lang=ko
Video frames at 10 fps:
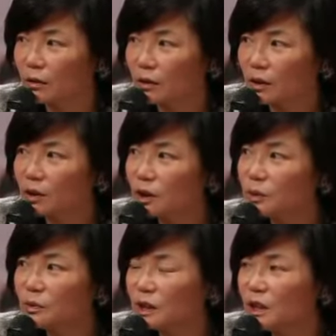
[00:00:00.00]
그래도
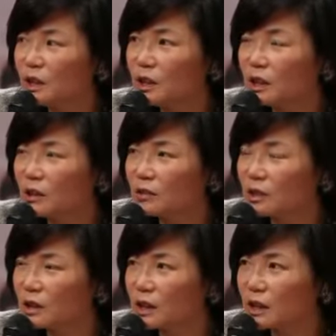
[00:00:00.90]
이분은 1년이나 하고
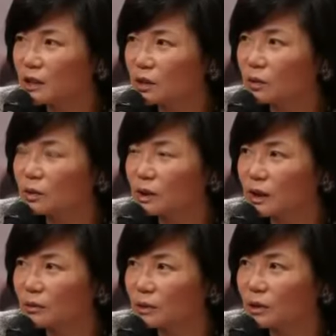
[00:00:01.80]
이런 얘기하지 어떤
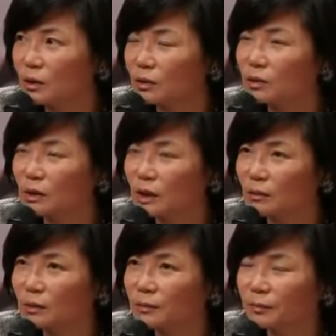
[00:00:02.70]
사람은요 어떤
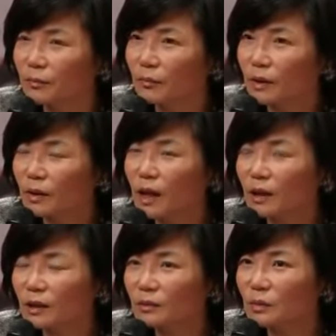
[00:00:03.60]
사람은 딱
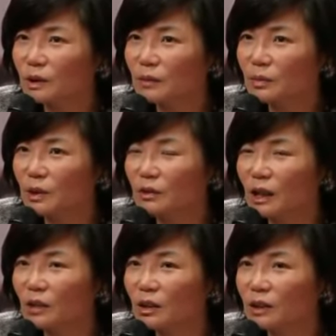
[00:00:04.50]
뭐 3개월
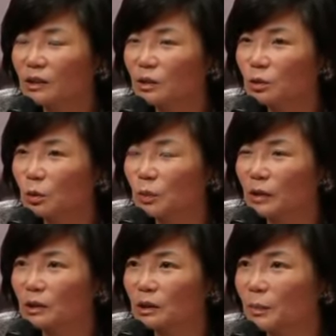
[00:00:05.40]
학원 같은 거
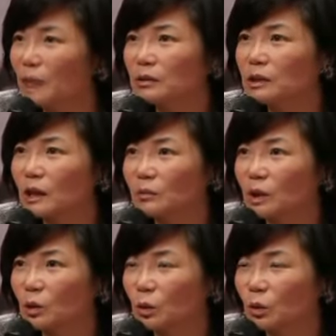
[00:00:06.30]
졸업하고 나서 바로 그 다음
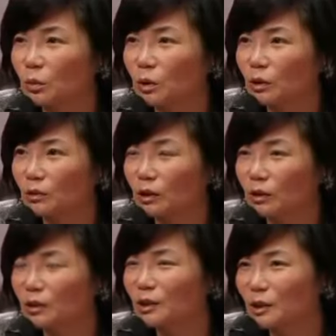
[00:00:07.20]
달에 돈을 벌려고 그래요
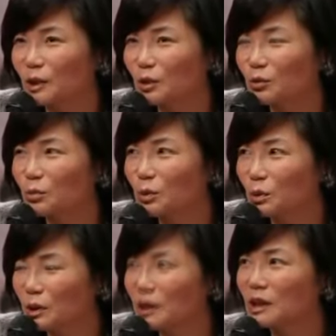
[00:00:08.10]
그렇게 세상에 눈먼
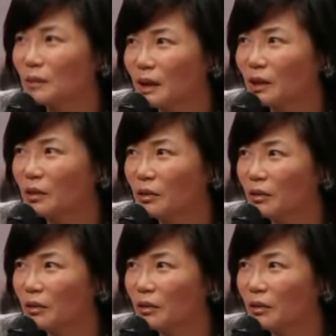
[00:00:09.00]
돈이 그렇게 많아요?